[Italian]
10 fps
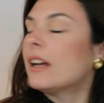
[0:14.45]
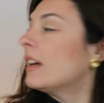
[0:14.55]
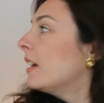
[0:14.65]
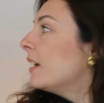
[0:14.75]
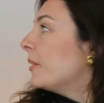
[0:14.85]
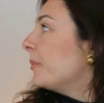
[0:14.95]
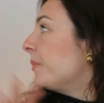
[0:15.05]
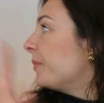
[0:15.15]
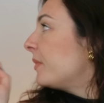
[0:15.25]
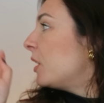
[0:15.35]

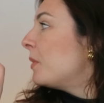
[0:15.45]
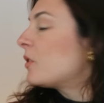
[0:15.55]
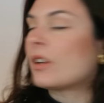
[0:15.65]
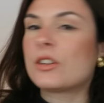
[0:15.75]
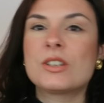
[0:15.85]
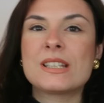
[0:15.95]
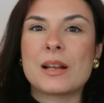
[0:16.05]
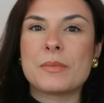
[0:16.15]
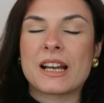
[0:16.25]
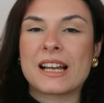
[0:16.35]
Eh, mi sono
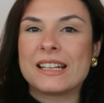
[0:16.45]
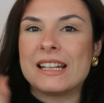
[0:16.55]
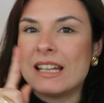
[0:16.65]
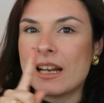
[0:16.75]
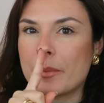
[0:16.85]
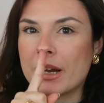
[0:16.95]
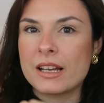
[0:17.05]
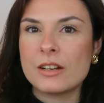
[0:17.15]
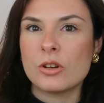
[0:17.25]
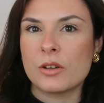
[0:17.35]
accesa la mia candelina ma
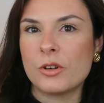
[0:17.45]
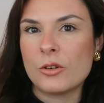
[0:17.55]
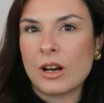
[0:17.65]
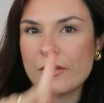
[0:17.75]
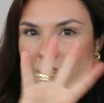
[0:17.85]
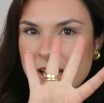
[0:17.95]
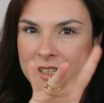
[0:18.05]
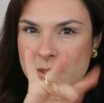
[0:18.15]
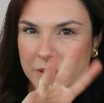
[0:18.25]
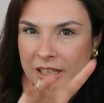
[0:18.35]
credo che voi non la
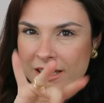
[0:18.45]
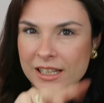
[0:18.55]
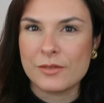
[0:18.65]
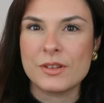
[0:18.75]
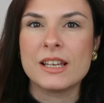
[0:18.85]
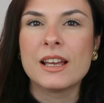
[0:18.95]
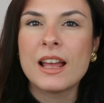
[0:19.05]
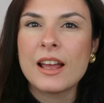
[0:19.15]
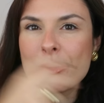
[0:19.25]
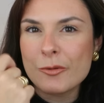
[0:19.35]
vediate, aspettate che vi,
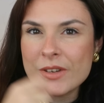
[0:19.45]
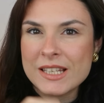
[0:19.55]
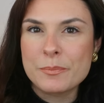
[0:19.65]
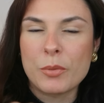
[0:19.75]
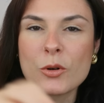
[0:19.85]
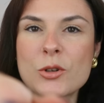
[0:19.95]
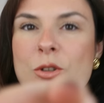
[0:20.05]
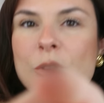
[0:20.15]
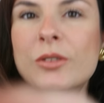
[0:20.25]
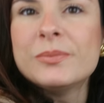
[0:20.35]
vi
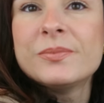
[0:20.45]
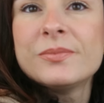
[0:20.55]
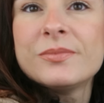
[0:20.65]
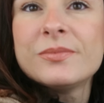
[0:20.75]
sposto.